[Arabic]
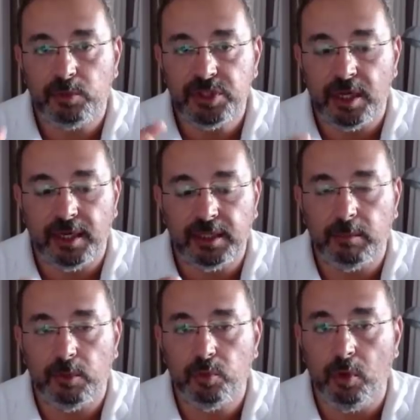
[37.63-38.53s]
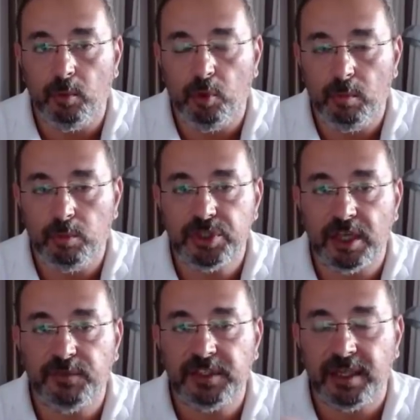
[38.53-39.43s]
وصار هذا الموضوع مهم
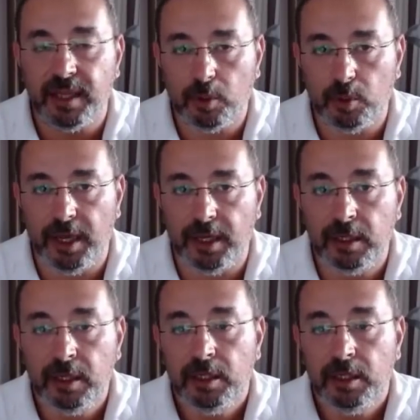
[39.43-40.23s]
وصار في تدخلات